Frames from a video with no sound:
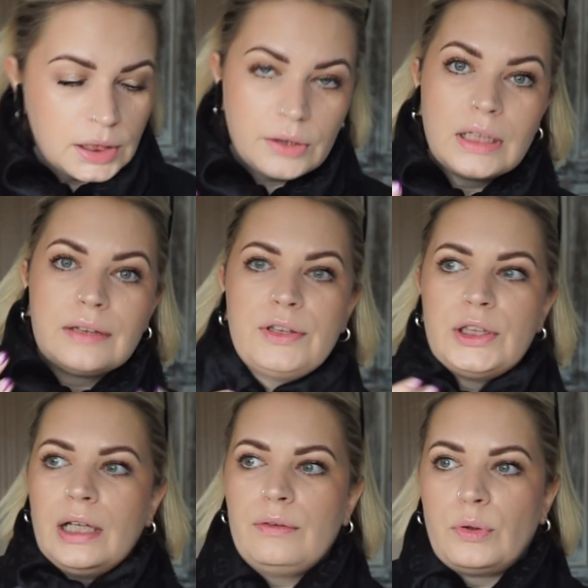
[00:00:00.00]
i odezwę
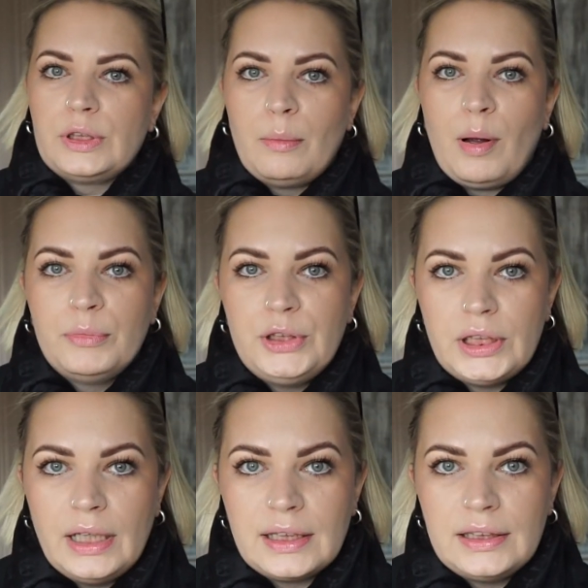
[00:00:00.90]
się jak wrócę. Mam
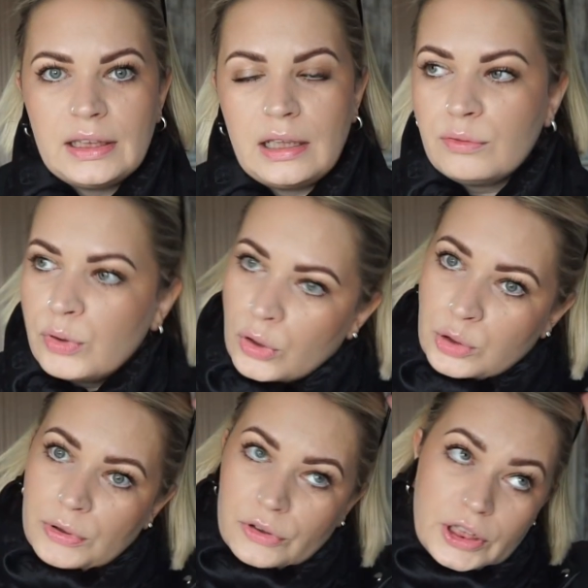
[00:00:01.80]
dzisiaj analizę dla dwóch
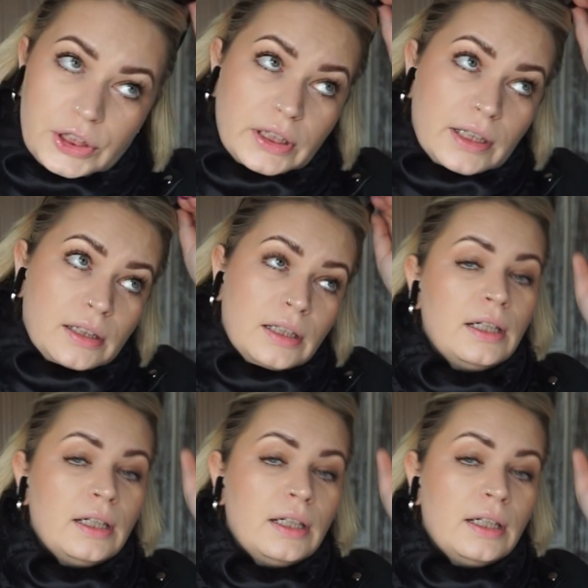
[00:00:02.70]
osób jednocześnie,